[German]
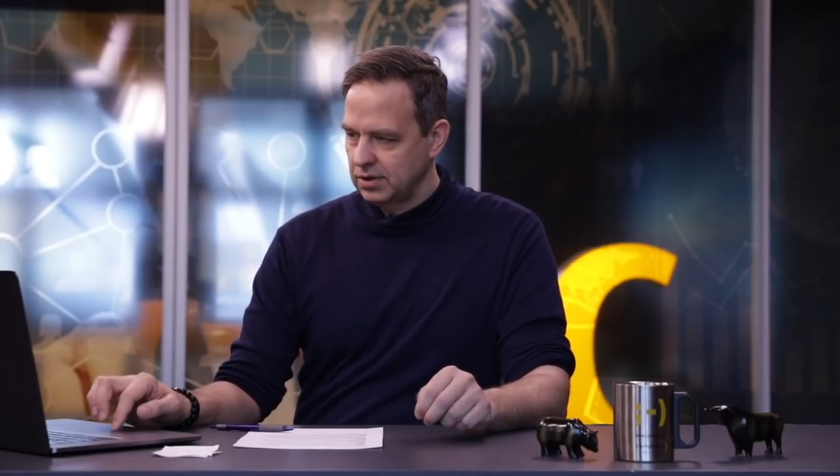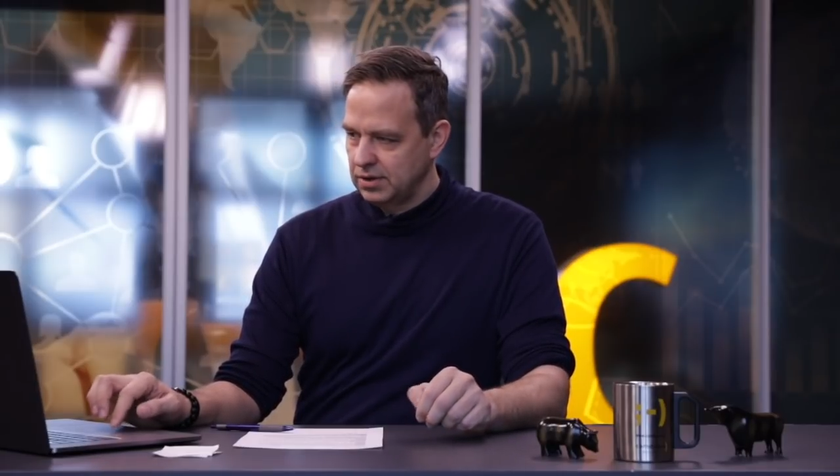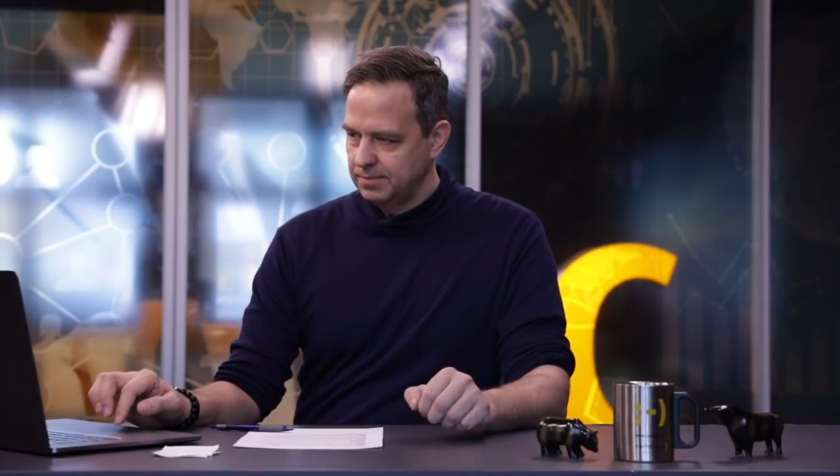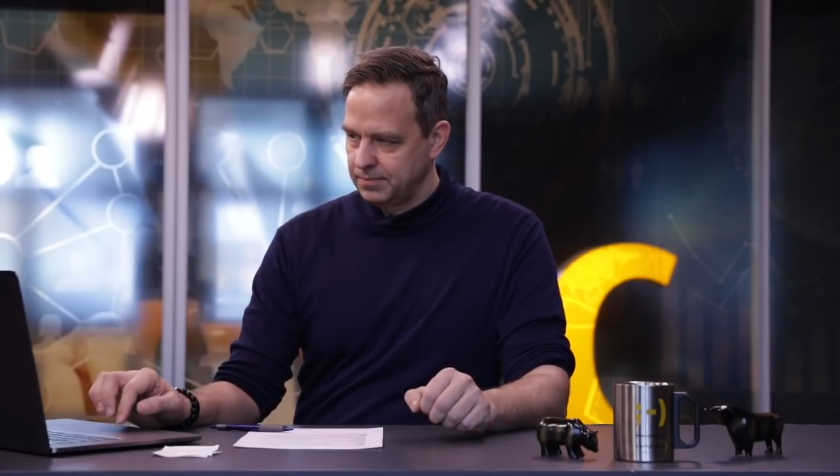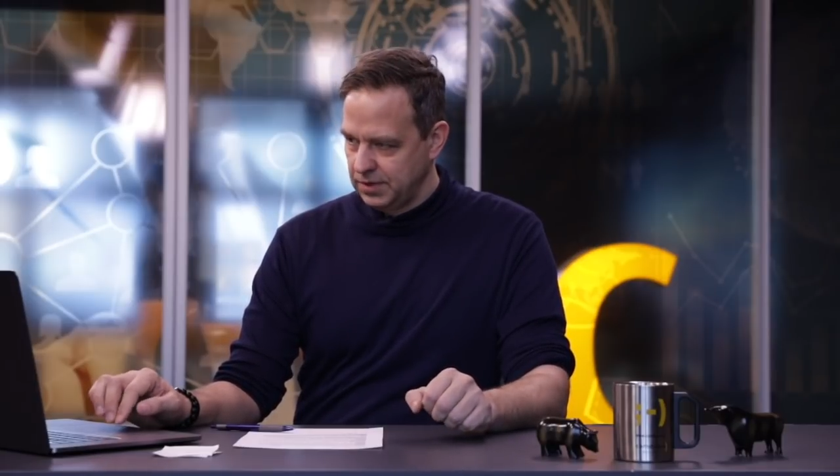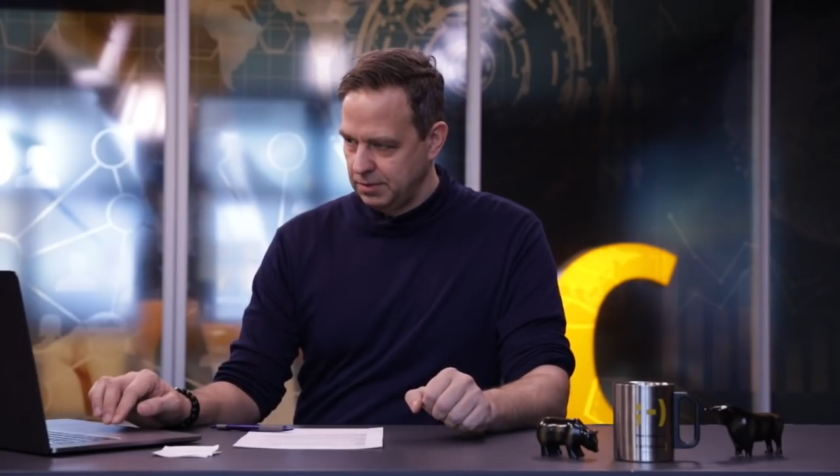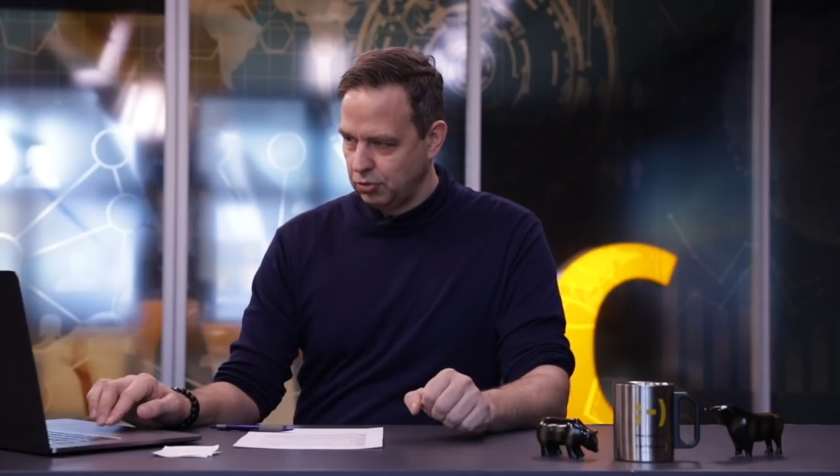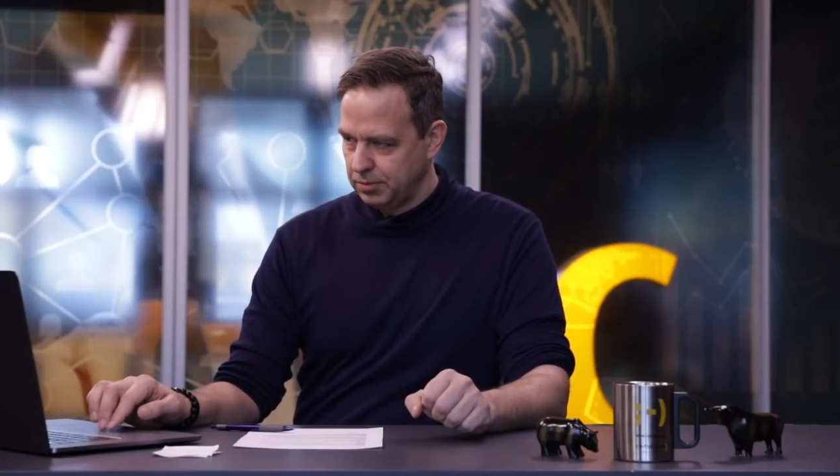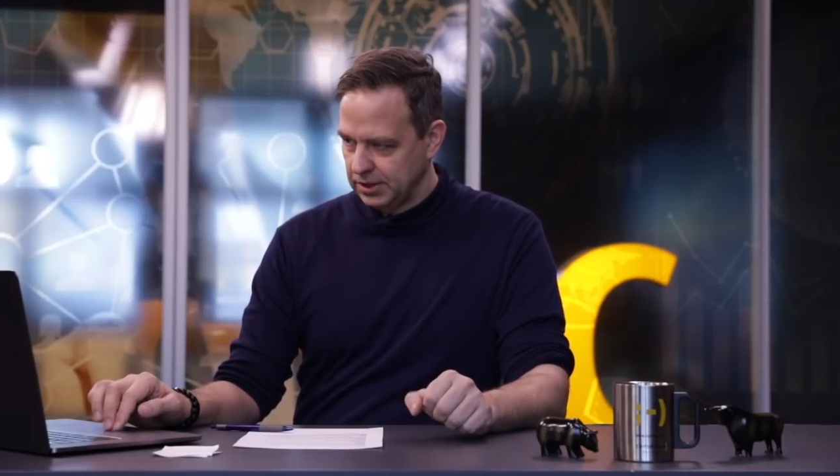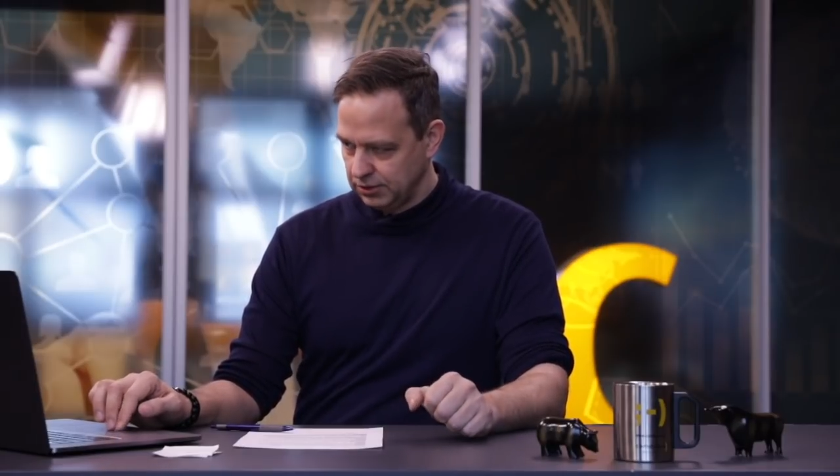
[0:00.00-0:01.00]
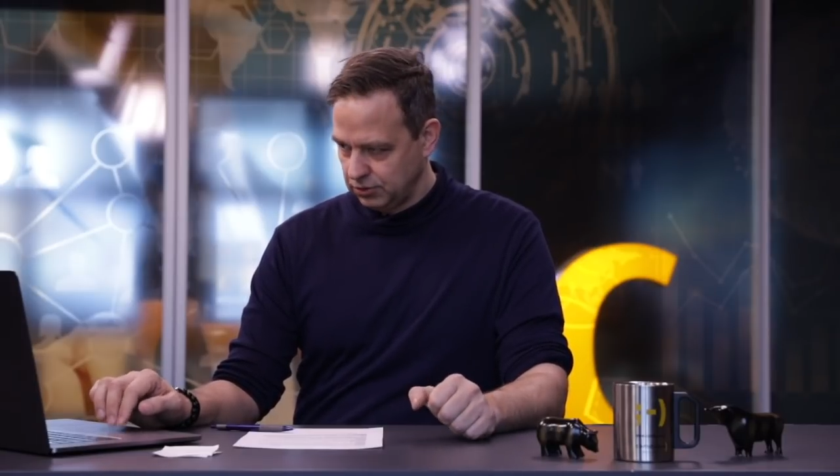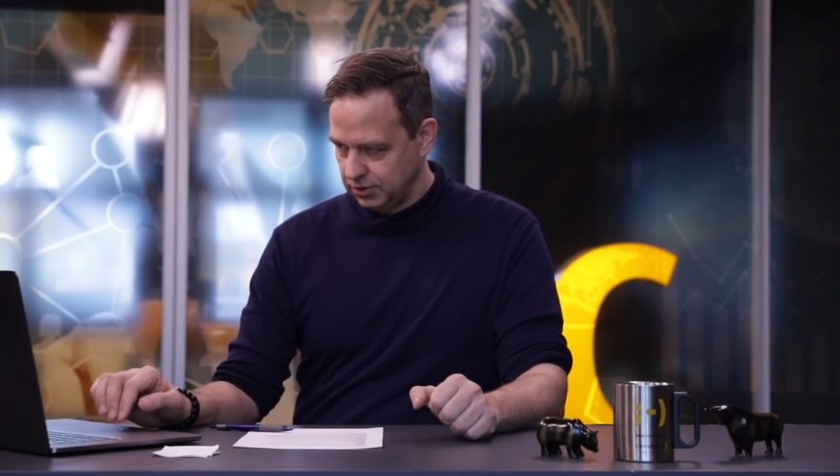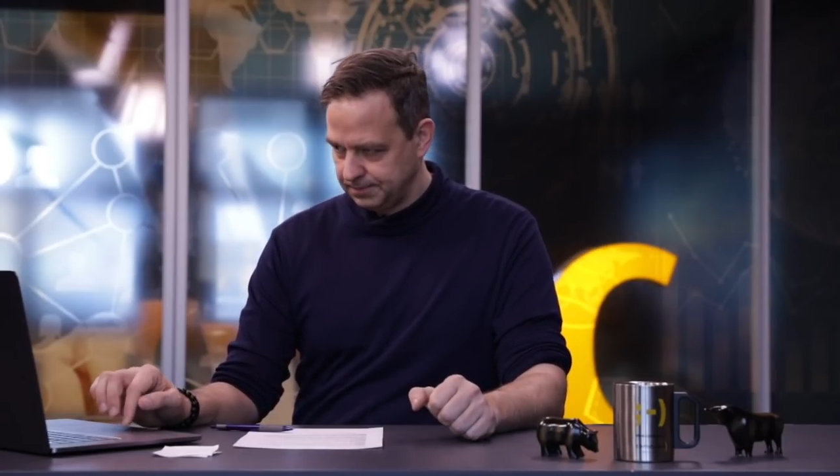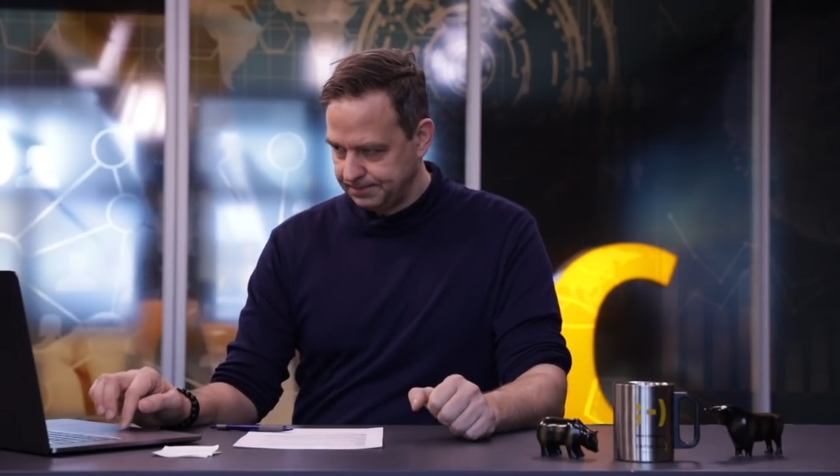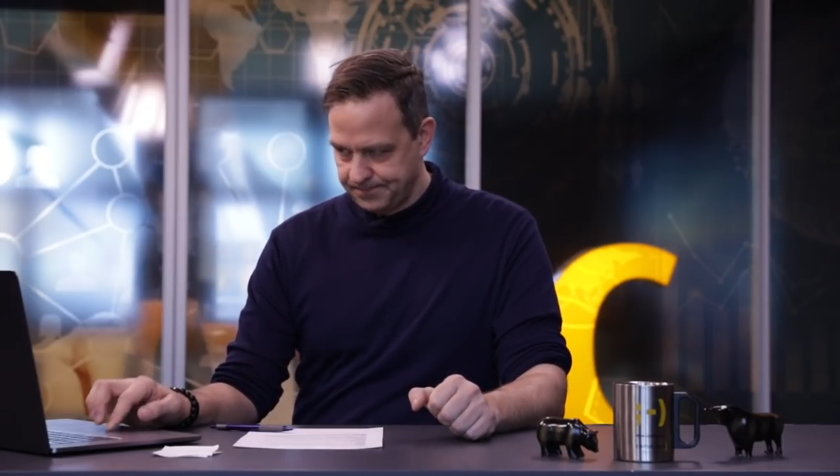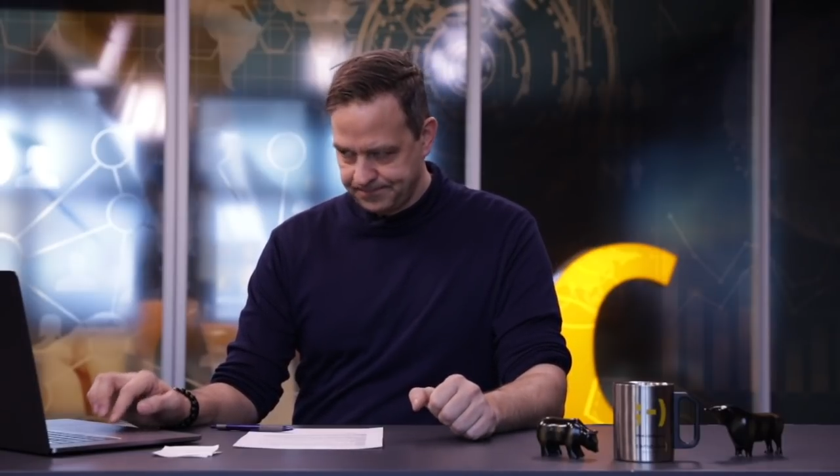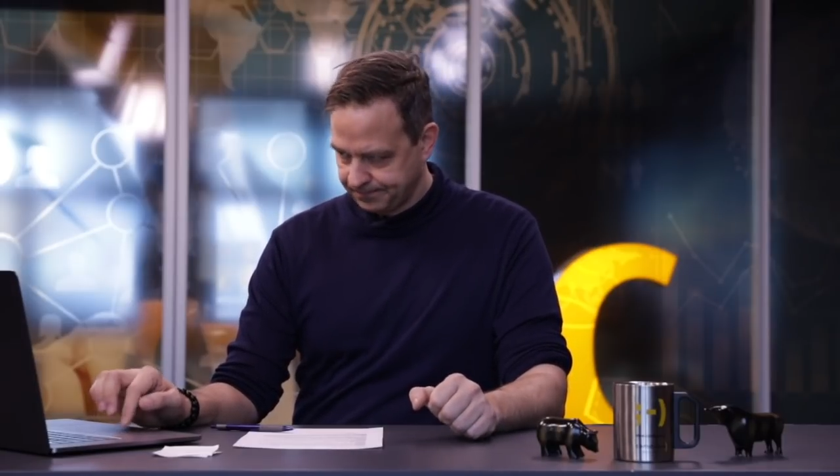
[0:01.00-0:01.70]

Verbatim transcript: ähm, hier beobachten konnten.